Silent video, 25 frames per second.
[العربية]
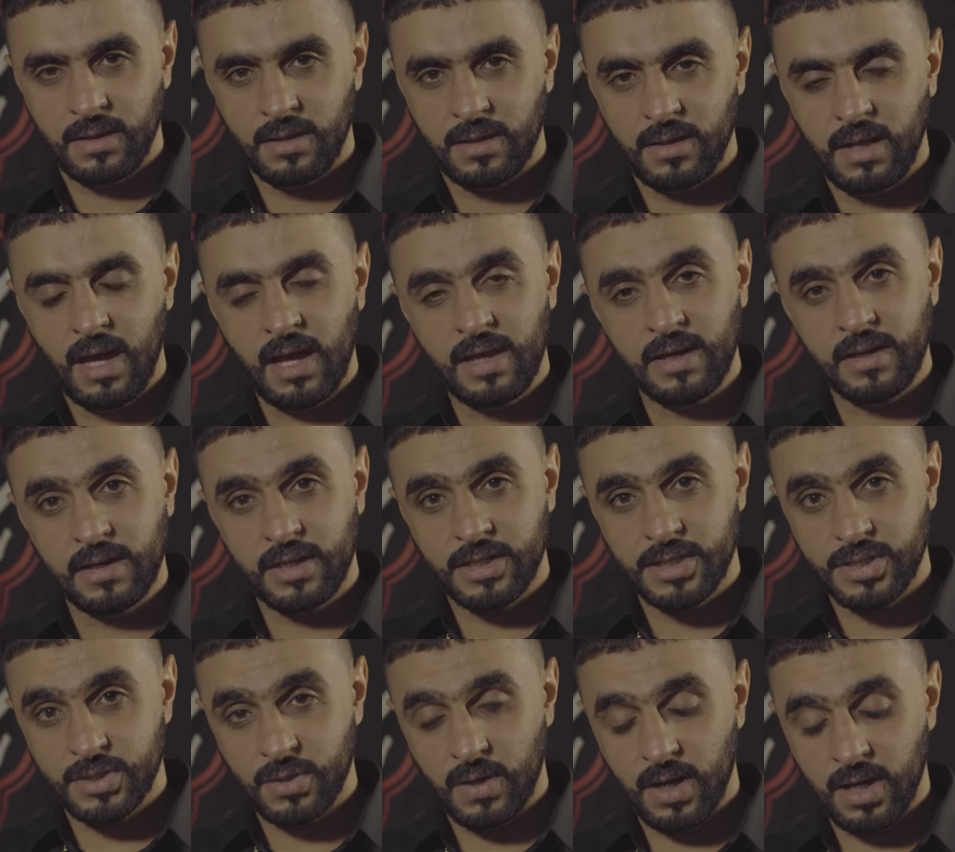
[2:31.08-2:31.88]
لان
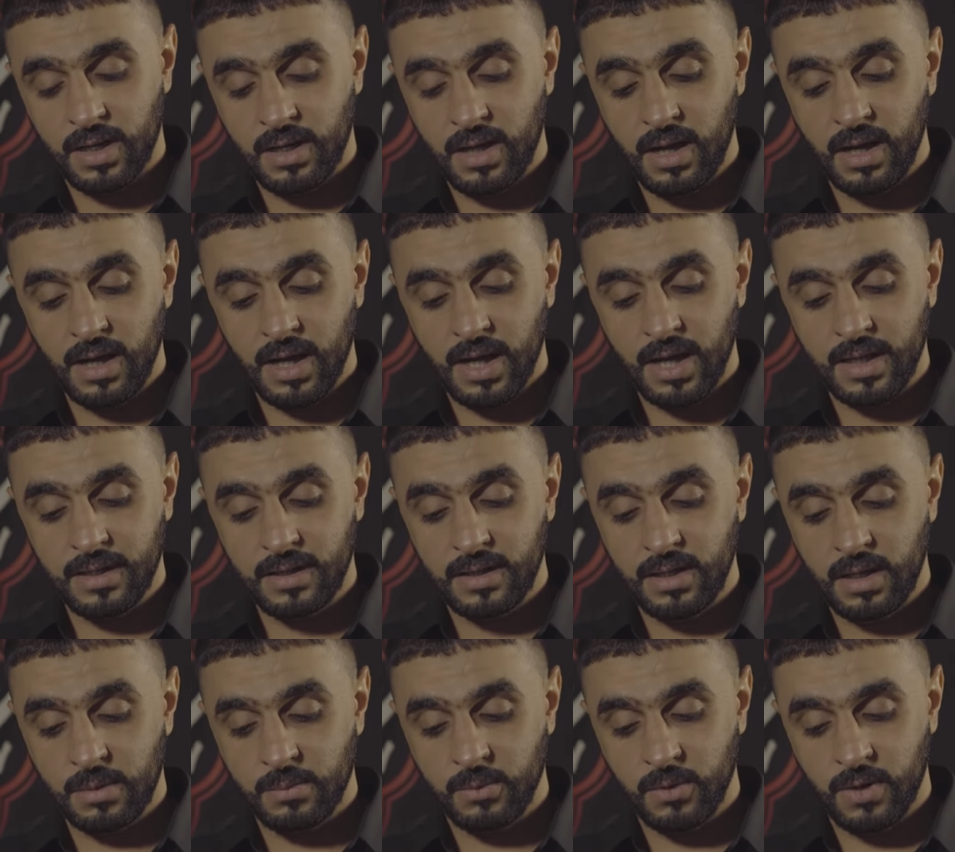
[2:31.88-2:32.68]
الشهداء
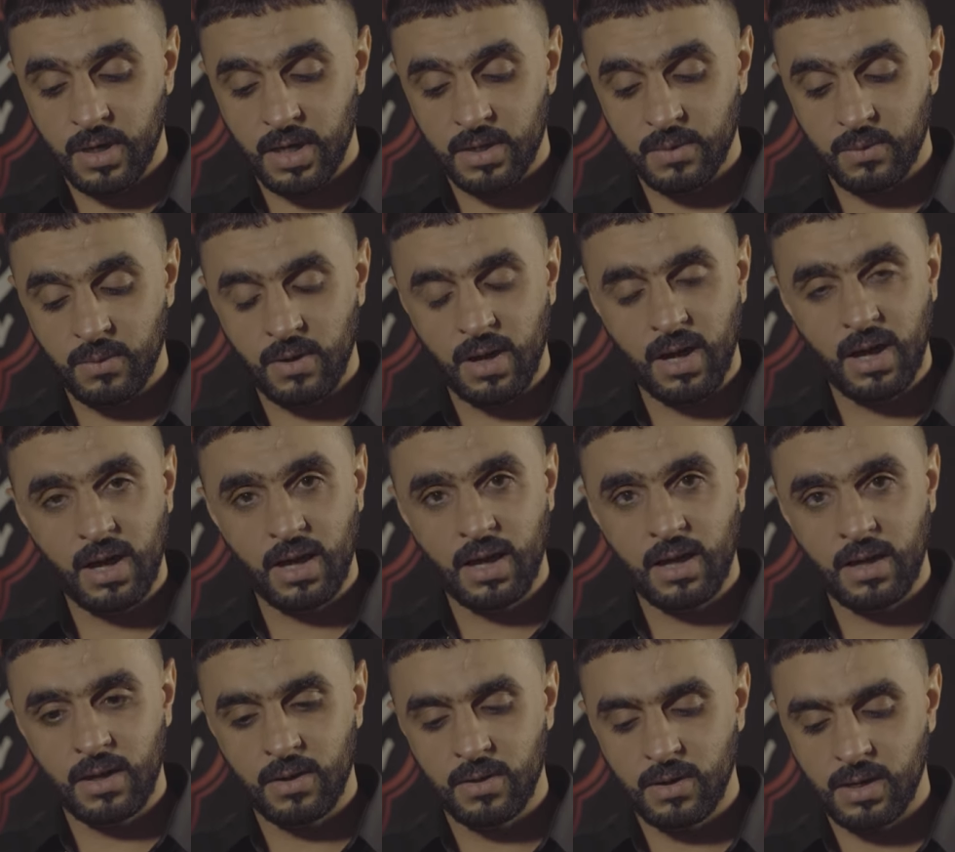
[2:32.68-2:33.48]
قدموا
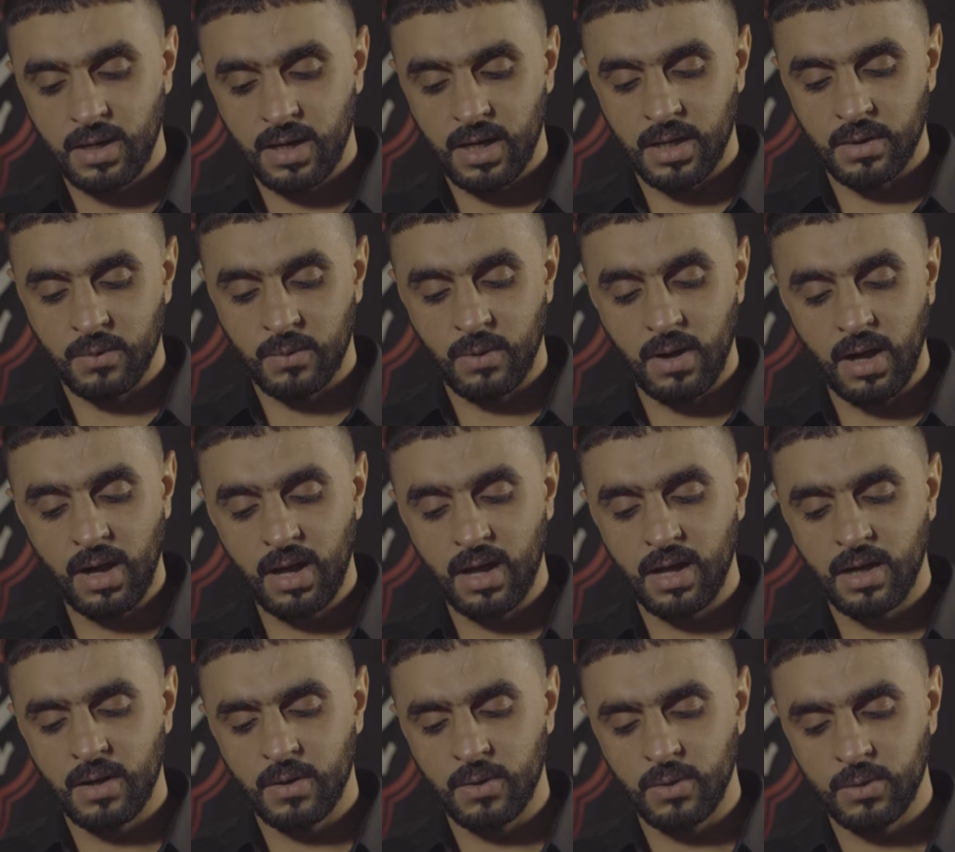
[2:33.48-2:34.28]
ارواح
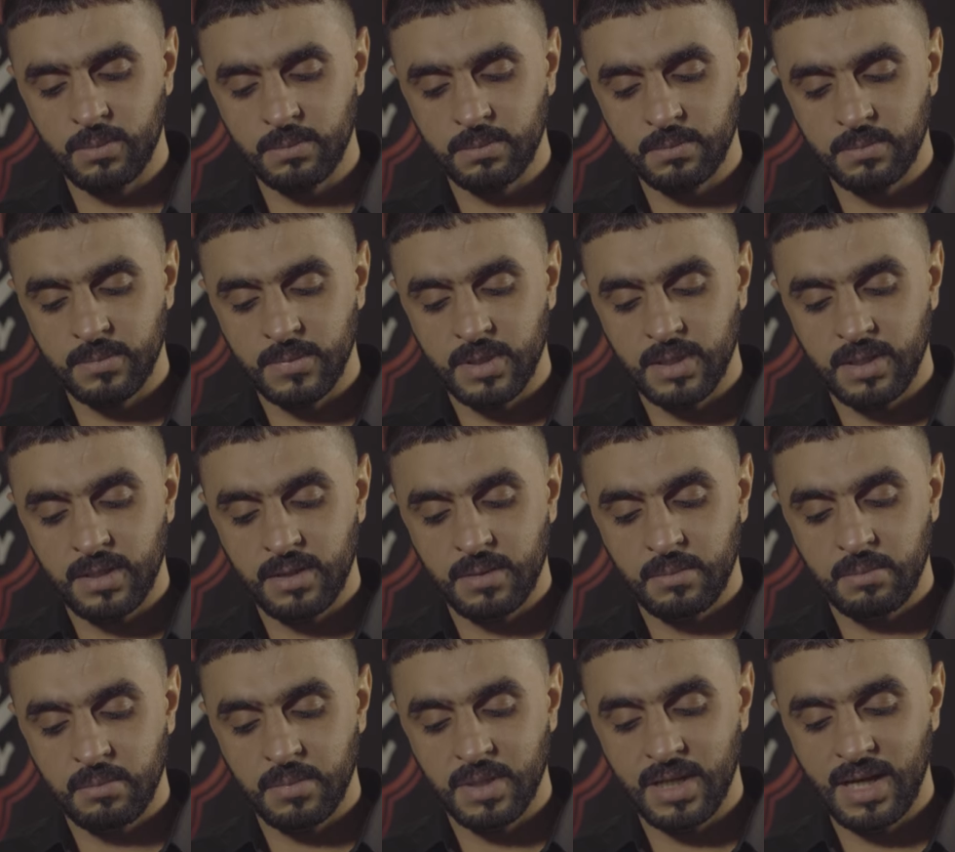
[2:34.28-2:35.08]
ارواحهم
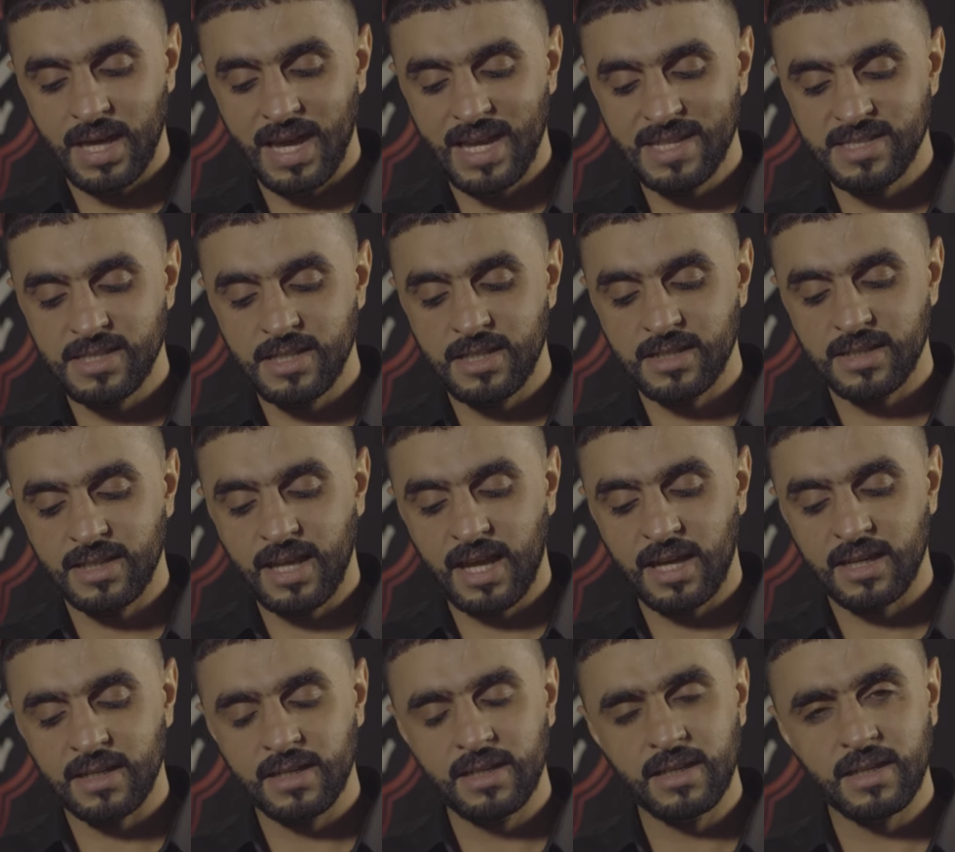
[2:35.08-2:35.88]
من اجل
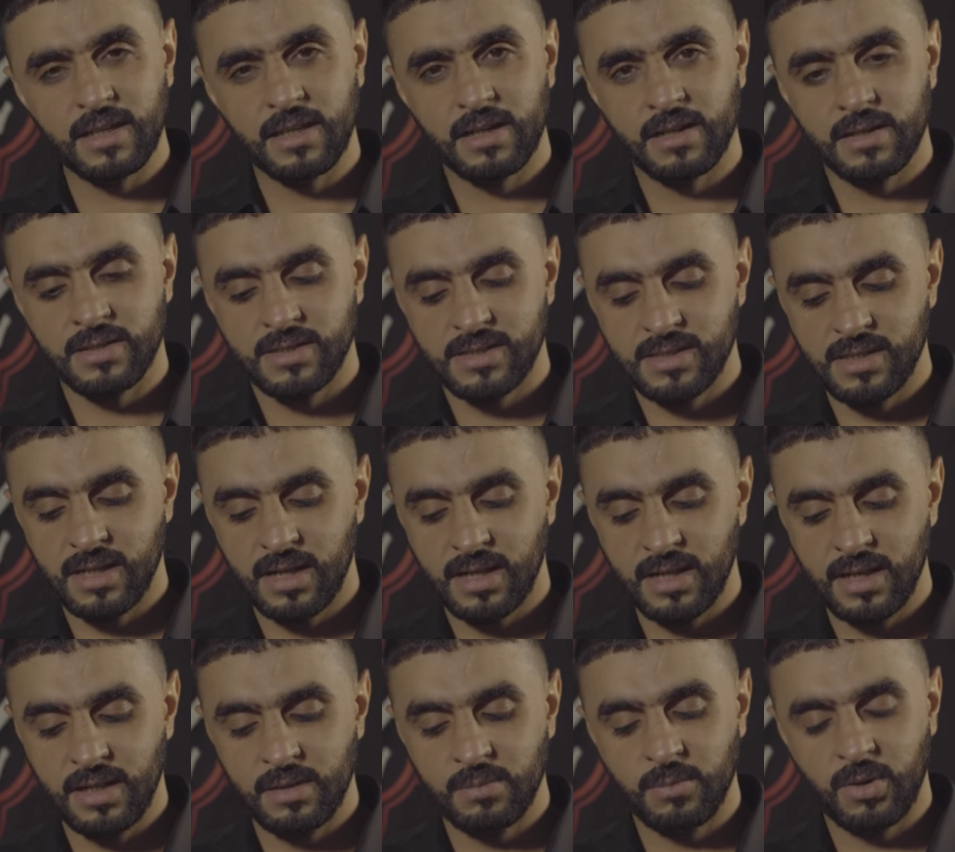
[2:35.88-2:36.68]
تحقيق
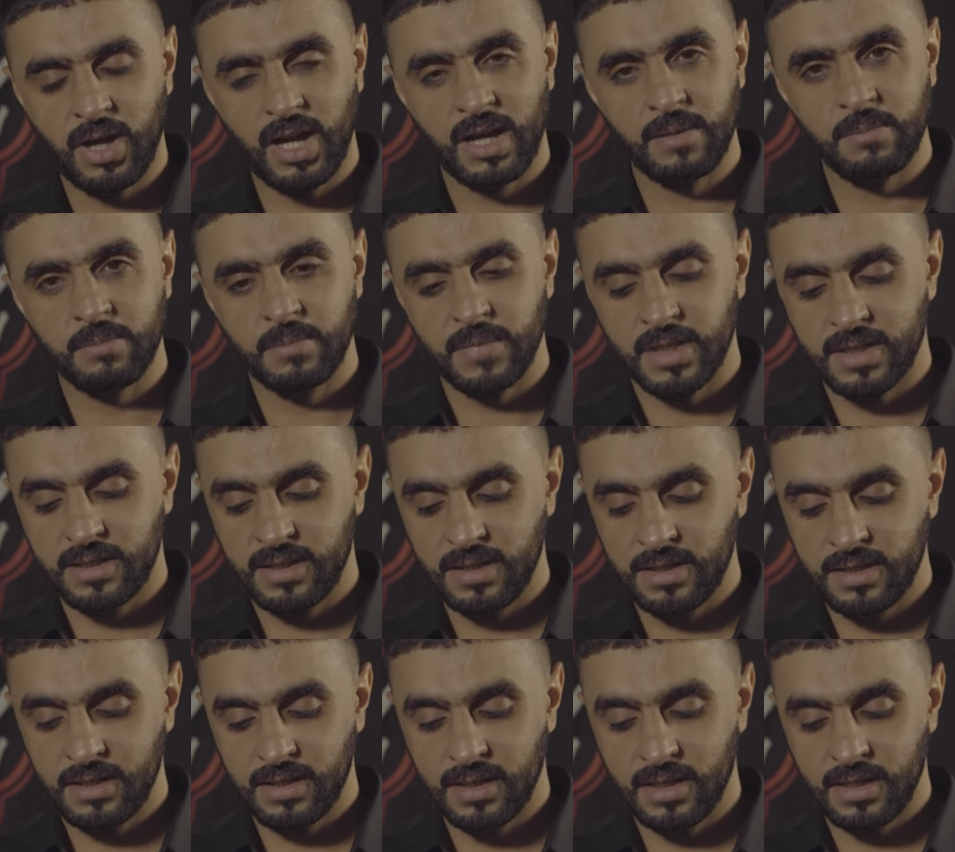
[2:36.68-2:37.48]
الرساله
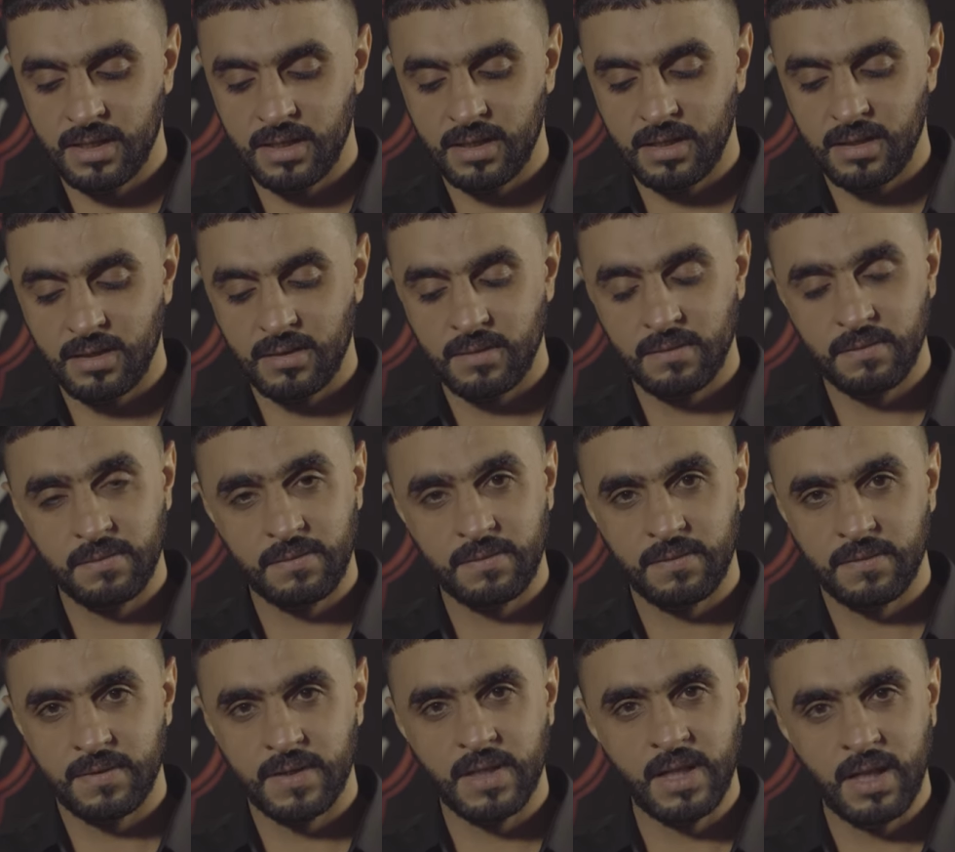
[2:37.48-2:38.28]
المحمديه
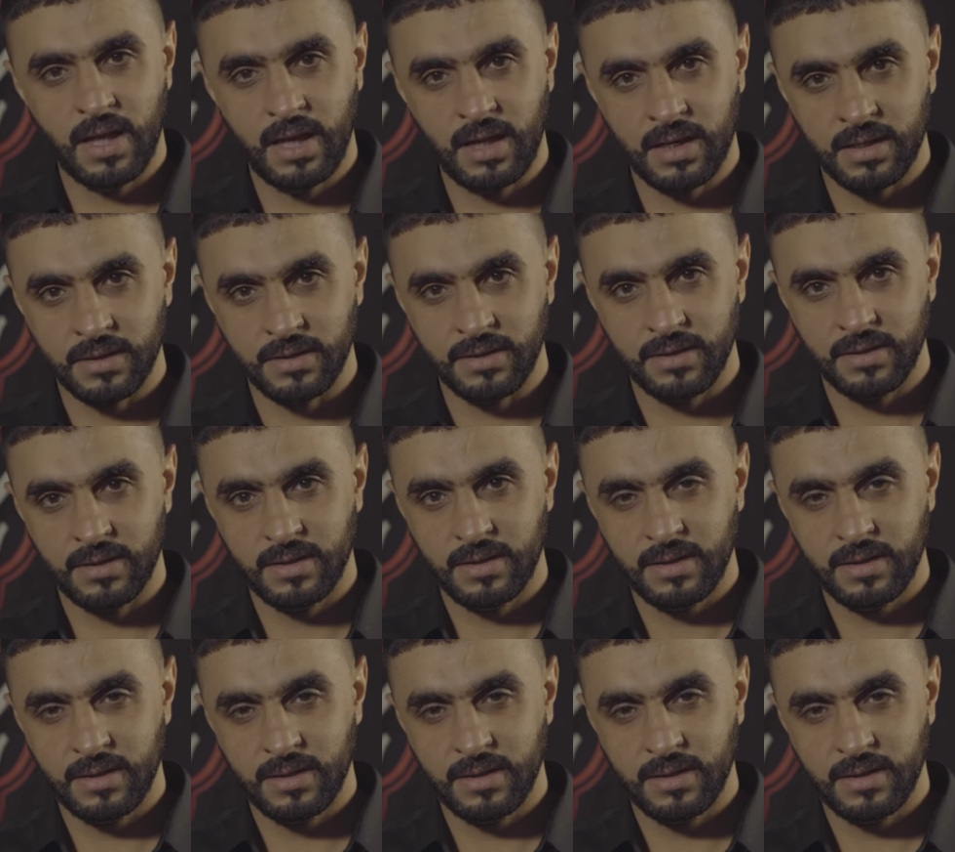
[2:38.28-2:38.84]
في الارض